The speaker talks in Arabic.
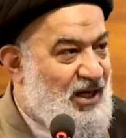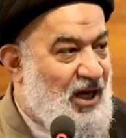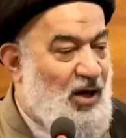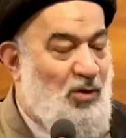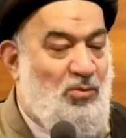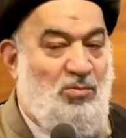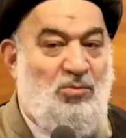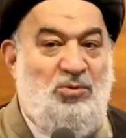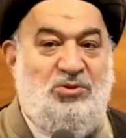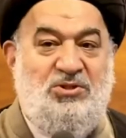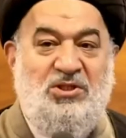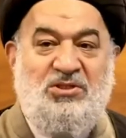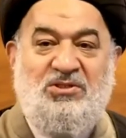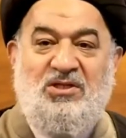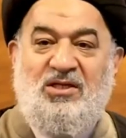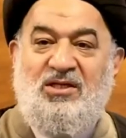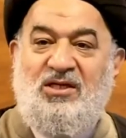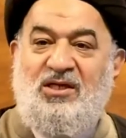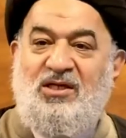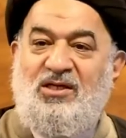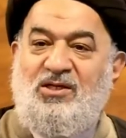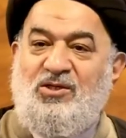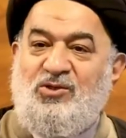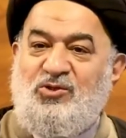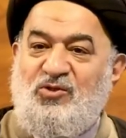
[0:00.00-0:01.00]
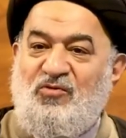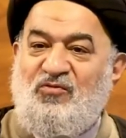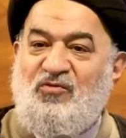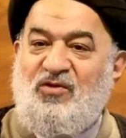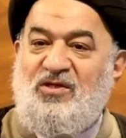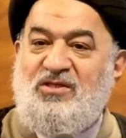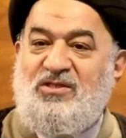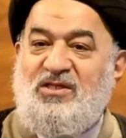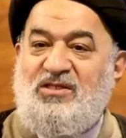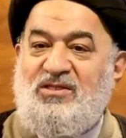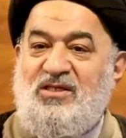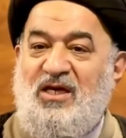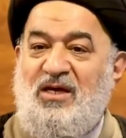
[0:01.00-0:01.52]
أو متدين يشوف
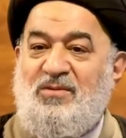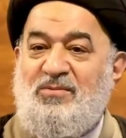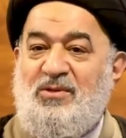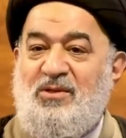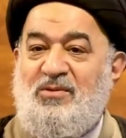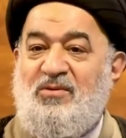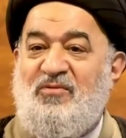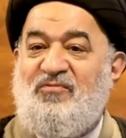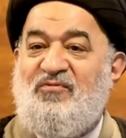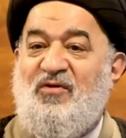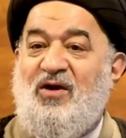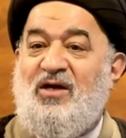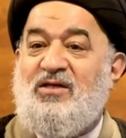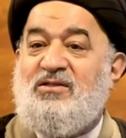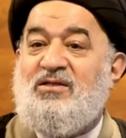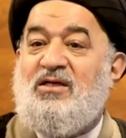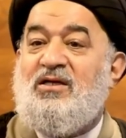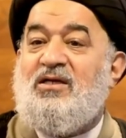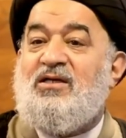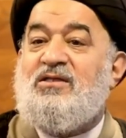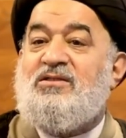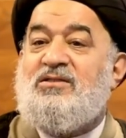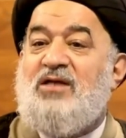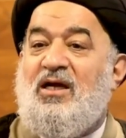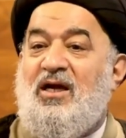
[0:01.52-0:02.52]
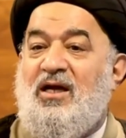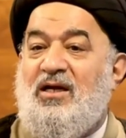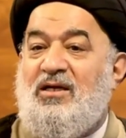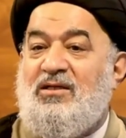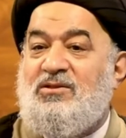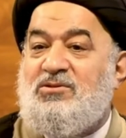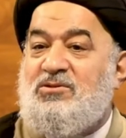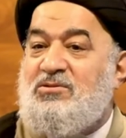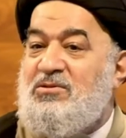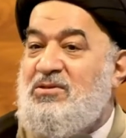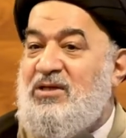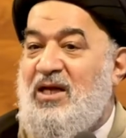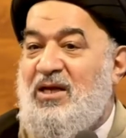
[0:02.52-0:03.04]
قصص أمير من فقط القتال
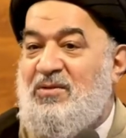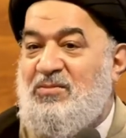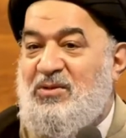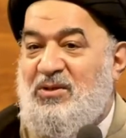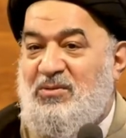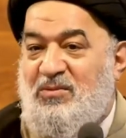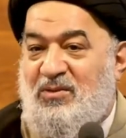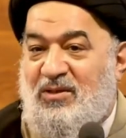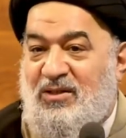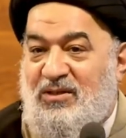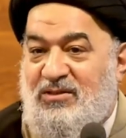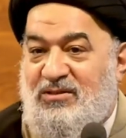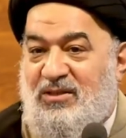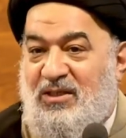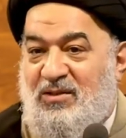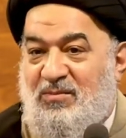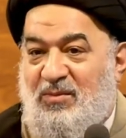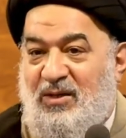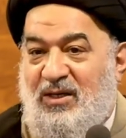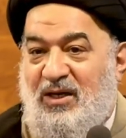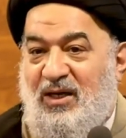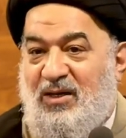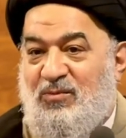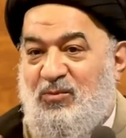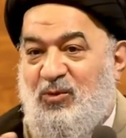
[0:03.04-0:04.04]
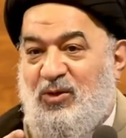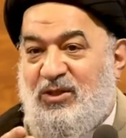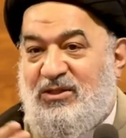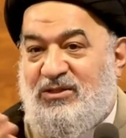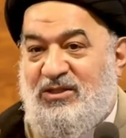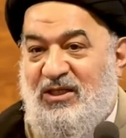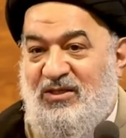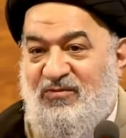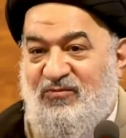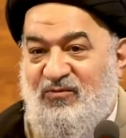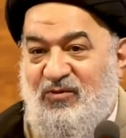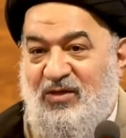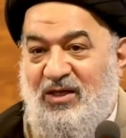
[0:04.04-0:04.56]
شلون أمير من قتل مرحب
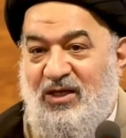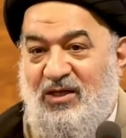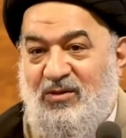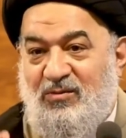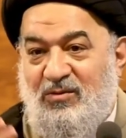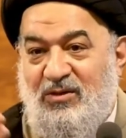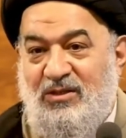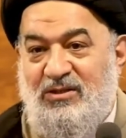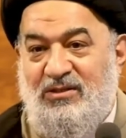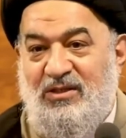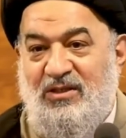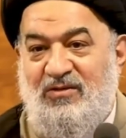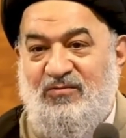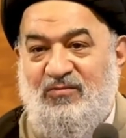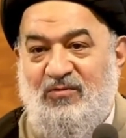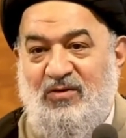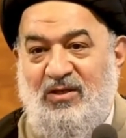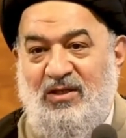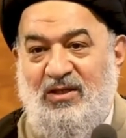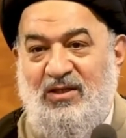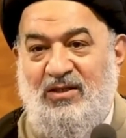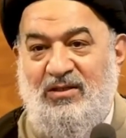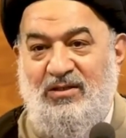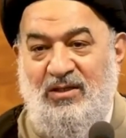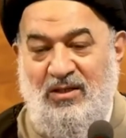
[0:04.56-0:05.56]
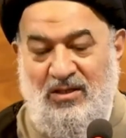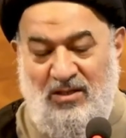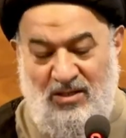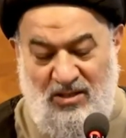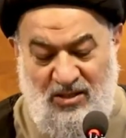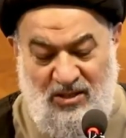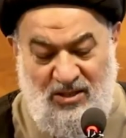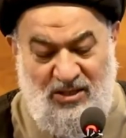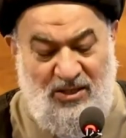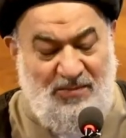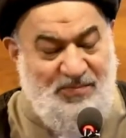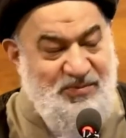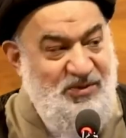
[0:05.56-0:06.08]
وقتل فلان وقتل فلان
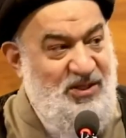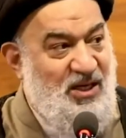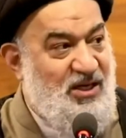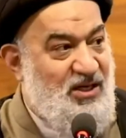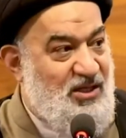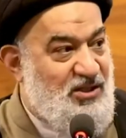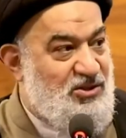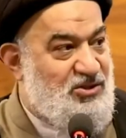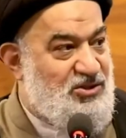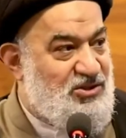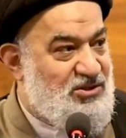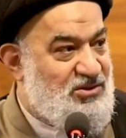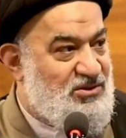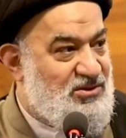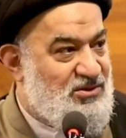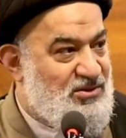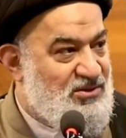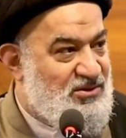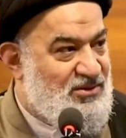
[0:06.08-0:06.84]
يبتهج